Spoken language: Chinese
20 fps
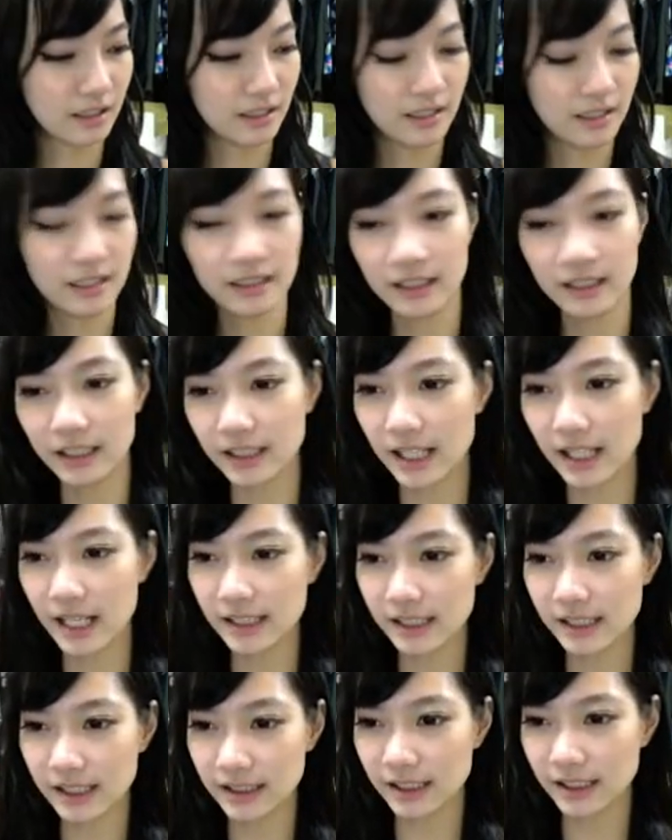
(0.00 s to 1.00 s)
大家现
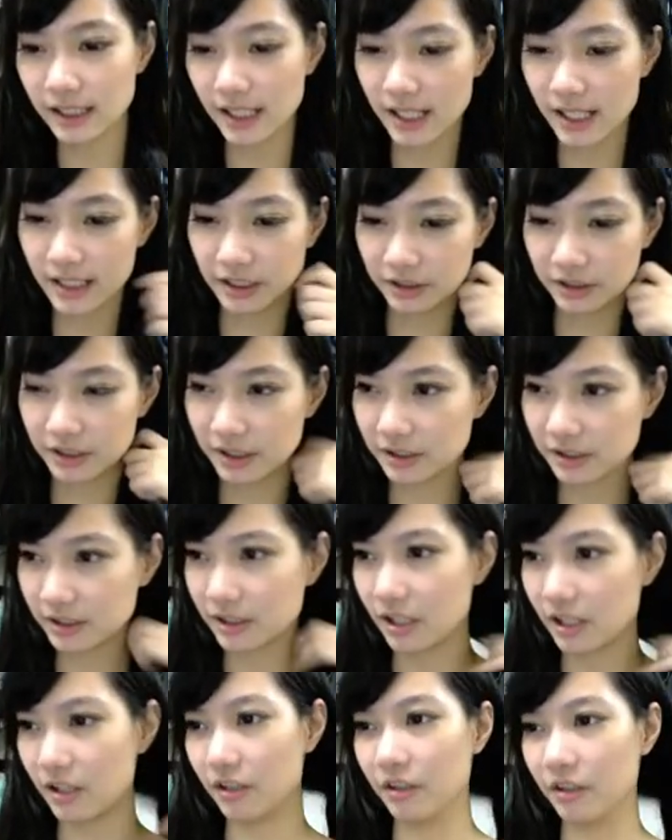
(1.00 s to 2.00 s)
在是恋爱小教室
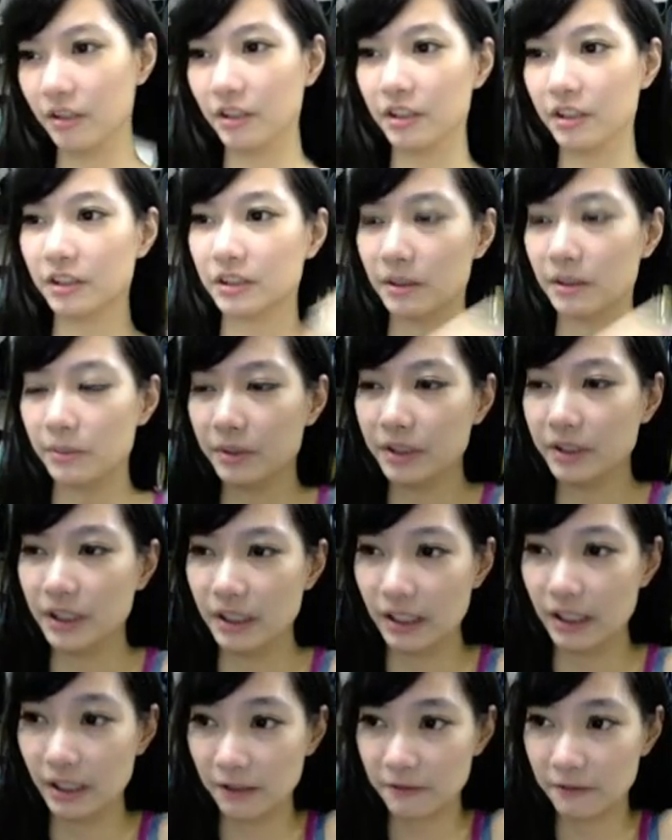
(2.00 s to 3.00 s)
哈，我有什么问题可
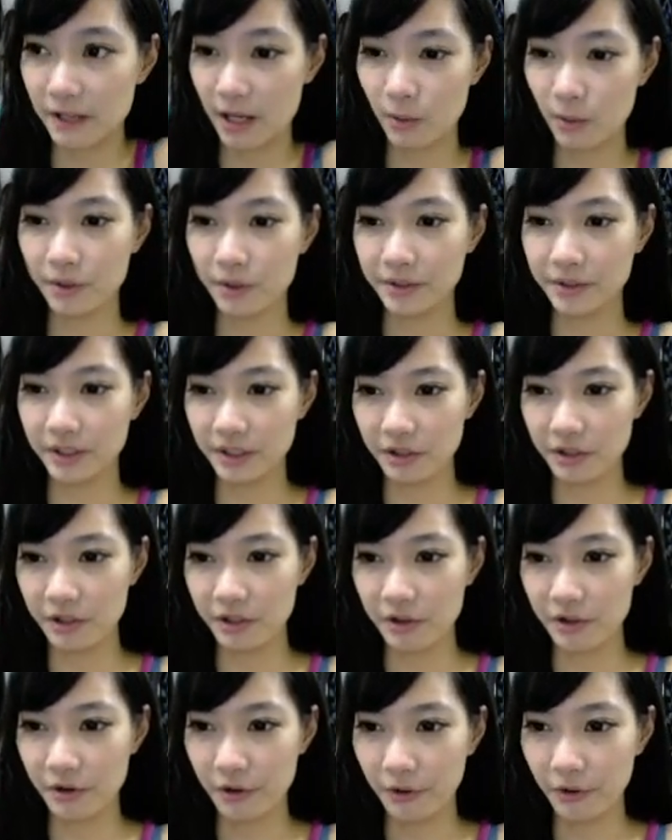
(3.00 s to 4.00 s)
以发问的
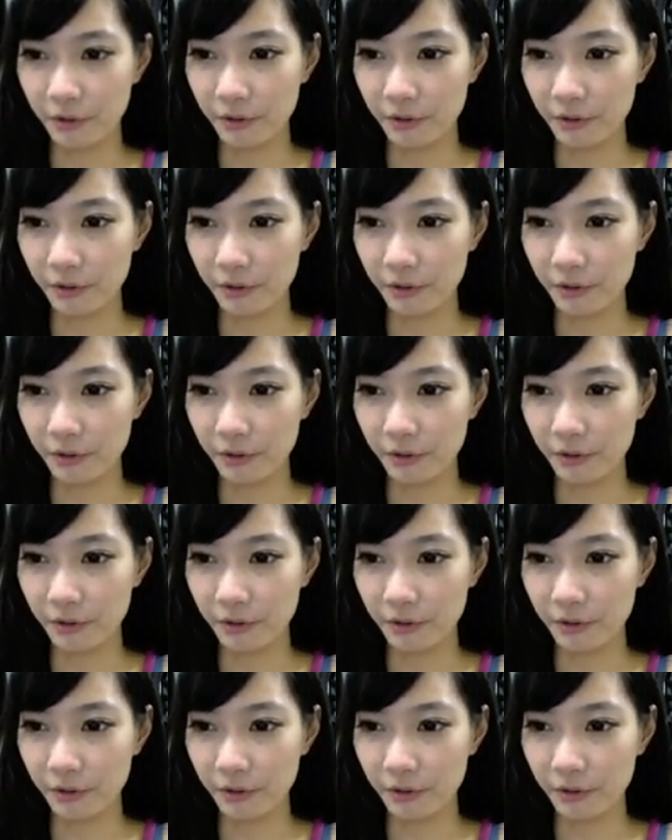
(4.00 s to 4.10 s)
哟。